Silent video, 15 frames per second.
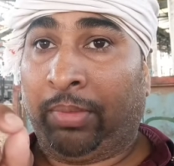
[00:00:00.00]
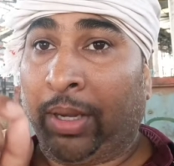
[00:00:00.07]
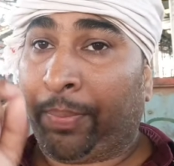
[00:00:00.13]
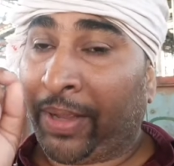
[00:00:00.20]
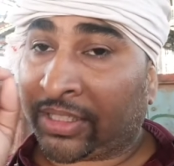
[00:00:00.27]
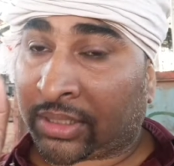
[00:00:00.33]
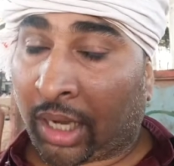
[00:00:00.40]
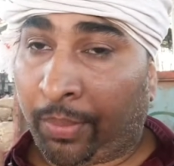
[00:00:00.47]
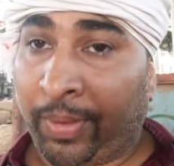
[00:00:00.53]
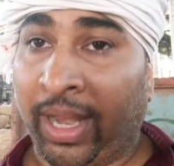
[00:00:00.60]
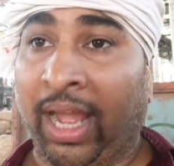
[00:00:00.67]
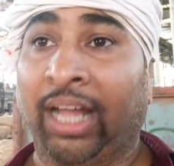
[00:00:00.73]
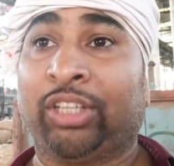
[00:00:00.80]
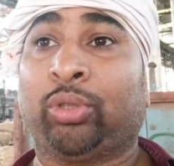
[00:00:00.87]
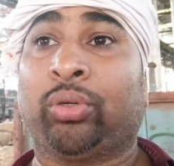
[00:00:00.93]
मेरे पास
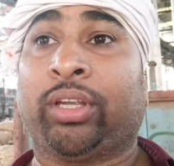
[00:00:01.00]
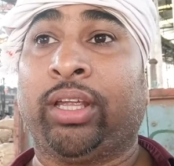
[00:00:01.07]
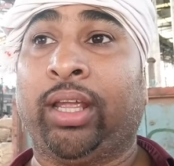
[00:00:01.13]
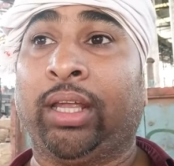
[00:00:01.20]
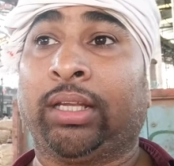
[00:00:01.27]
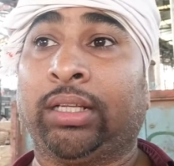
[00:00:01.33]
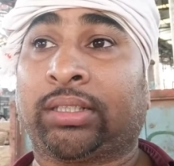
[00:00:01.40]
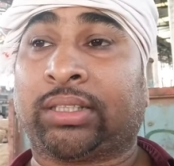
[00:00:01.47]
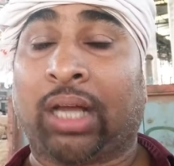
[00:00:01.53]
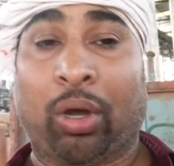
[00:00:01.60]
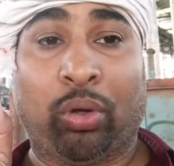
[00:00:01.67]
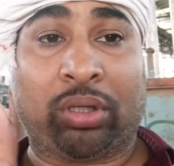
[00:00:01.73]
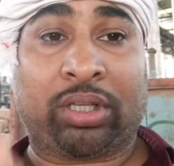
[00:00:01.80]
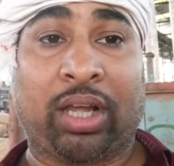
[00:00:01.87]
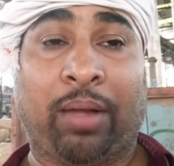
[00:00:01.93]
खबरें आ चुकी है कि
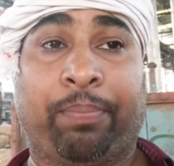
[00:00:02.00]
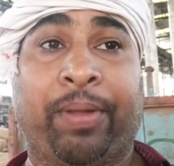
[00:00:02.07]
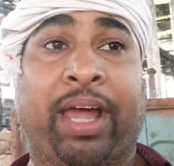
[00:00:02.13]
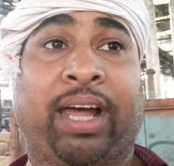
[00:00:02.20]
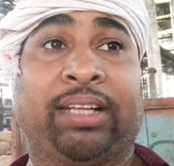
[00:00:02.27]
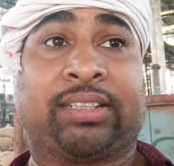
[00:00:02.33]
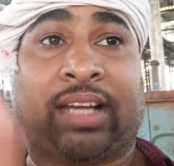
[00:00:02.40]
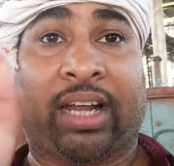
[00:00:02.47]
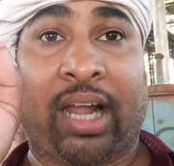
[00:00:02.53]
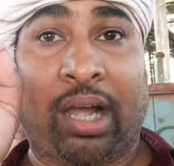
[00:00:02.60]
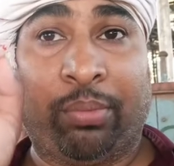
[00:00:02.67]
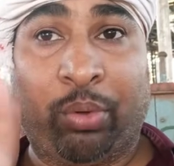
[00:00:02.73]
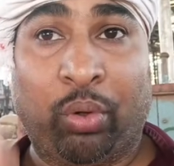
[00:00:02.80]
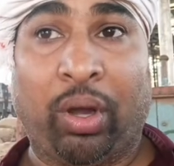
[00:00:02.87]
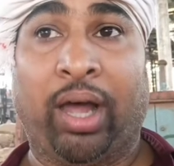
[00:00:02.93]
साउथ का प्याज
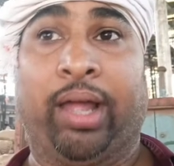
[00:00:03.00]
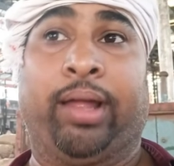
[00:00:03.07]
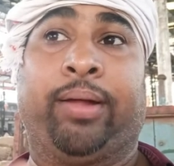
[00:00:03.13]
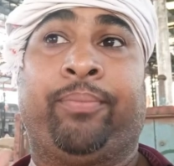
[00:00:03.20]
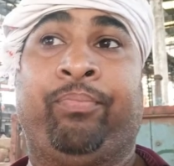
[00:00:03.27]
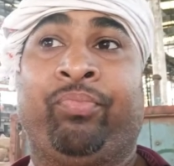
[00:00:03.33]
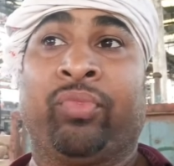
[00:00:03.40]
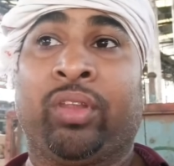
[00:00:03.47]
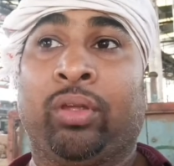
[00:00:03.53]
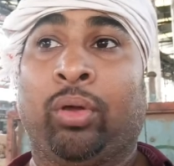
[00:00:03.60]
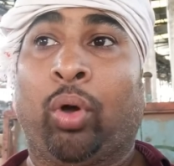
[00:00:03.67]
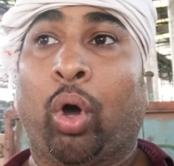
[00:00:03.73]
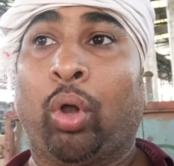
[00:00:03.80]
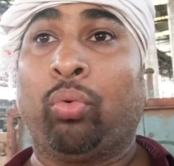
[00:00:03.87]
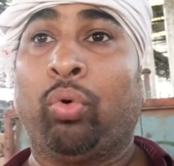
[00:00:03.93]
ख़राब हुआ
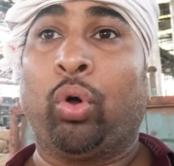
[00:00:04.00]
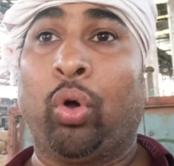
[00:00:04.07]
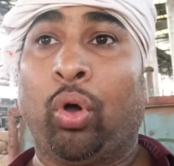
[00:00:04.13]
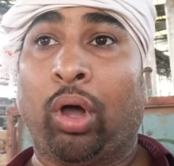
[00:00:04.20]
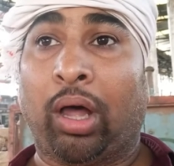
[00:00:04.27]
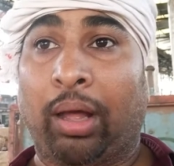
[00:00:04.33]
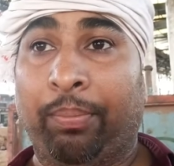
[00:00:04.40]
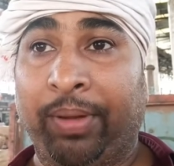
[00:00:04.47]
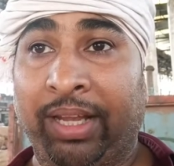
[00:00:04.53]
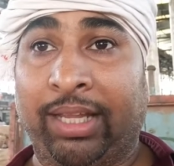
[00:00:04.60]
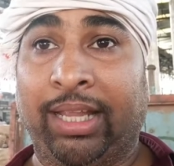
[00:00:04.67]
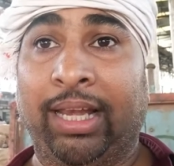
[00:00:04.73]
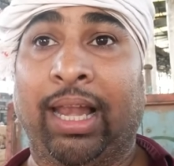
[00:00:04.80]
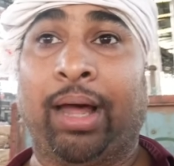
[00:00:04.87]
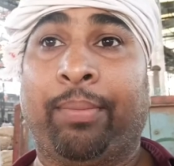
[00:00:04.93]
है और वो अभी
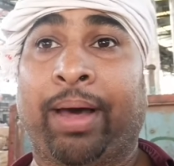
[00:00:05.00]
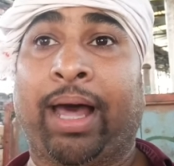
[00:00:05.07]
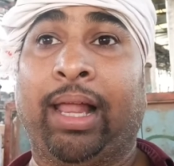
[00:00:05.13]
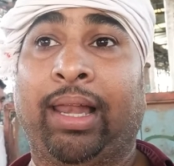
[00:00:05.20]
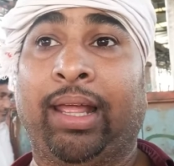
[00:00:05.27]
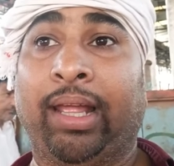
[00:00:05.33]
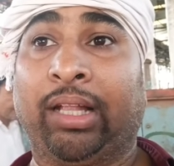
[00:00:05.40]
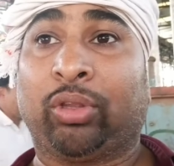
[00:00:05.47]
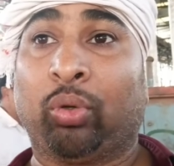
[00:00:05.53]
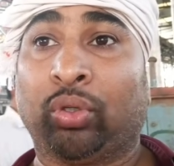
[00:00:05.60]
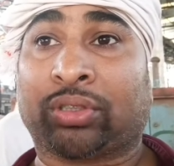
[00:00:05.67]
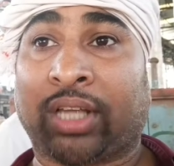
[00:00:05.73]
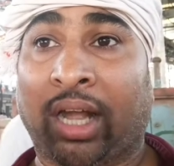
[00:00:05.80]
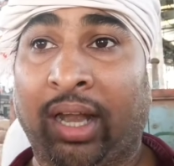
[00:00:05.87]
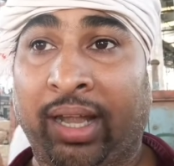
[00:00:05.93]
गीला माल है तो
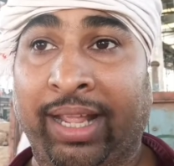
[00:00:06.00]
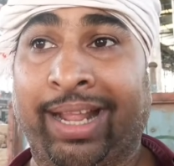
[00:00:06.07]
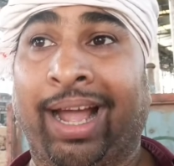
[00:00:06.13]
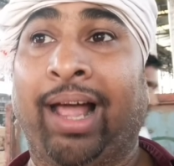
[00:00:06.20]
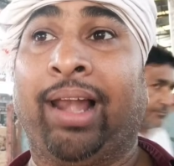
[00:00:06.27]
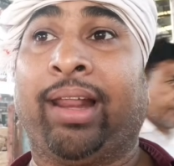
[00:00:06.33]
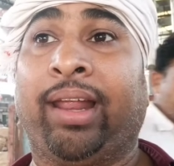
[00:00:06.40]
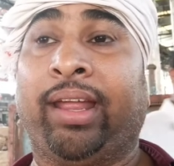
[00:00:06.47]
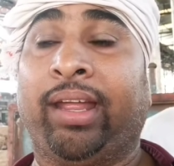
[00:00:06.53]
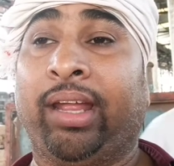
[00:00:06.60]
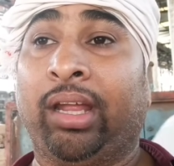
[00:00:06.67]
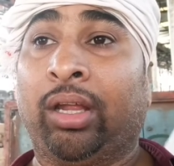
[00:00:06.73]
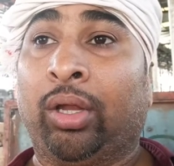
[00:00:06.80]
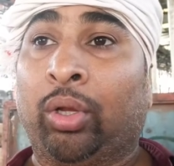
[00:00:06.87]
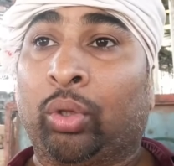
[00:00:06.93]
उस कारण निकाल रहे
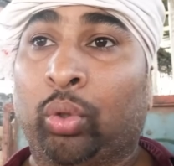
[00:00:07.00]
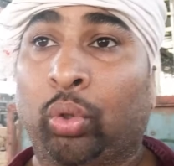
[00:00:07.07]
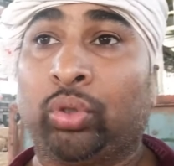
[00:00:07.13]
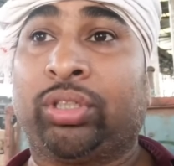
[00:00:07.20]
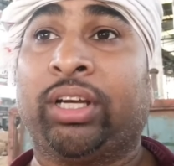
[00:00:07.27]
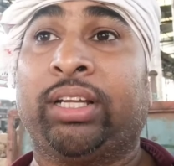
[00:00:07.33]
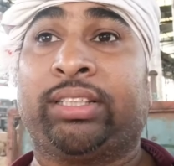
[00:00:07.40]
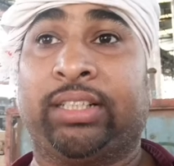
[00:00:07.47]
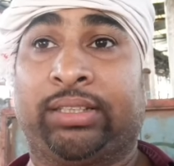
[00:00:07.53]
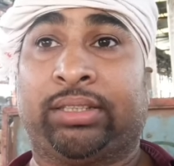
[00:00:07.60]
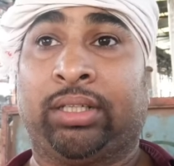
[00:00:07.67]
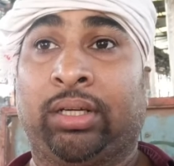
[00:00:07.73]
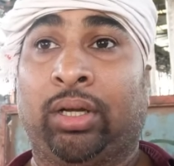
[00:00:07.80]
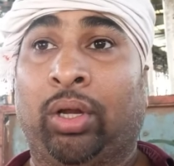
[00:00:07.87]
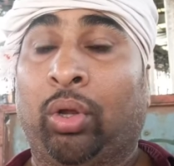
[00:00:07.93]
हैं दूसरी
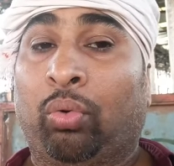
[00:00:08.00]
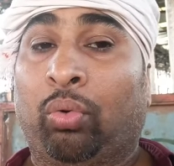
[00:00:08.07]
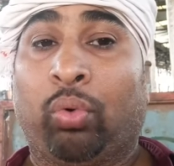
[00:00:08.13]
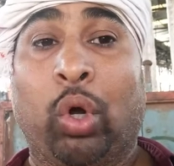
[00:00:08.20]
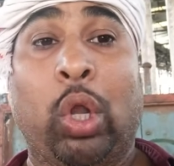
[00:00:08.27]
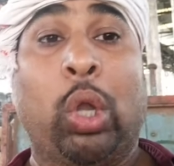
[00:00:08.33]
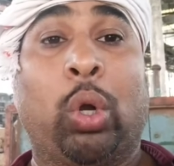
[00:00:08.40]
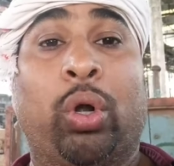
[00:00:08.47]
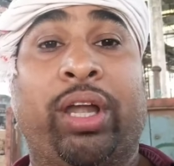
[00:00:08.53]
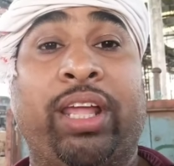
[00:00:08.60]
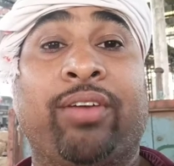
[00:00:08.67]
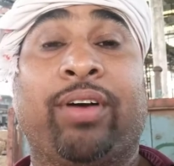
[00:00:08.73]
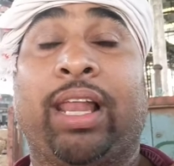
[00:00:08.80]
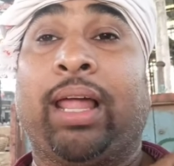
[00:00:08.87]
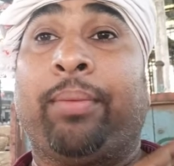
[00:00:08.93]
चीज़ वो
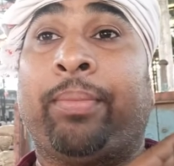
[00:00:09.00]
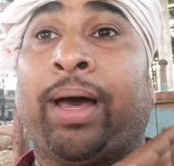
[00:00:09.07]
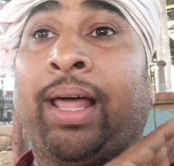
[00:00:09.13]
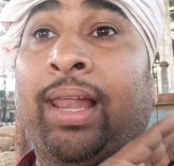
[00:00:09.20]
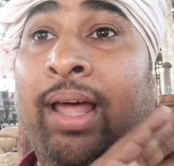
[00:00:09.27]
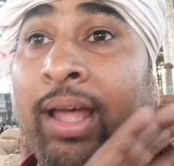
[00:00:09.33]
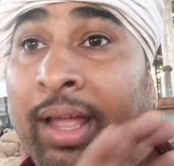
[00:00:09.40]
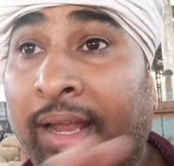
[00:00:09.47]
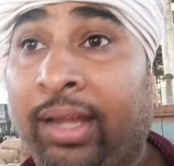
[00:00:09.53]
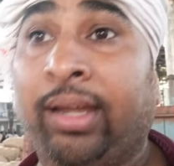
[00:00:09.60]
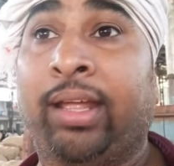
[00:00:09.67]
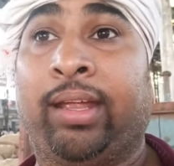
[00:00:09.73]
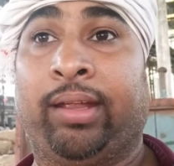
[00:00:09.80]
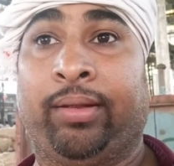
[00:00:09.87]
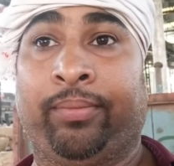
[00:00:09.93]
लोडिंग वाला माल है
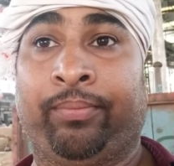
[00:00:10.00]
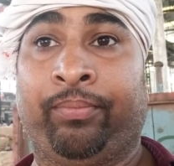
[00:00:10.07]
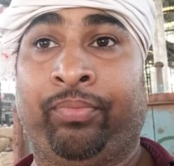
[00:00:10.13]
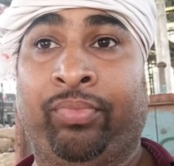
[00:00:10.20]
ही नहीं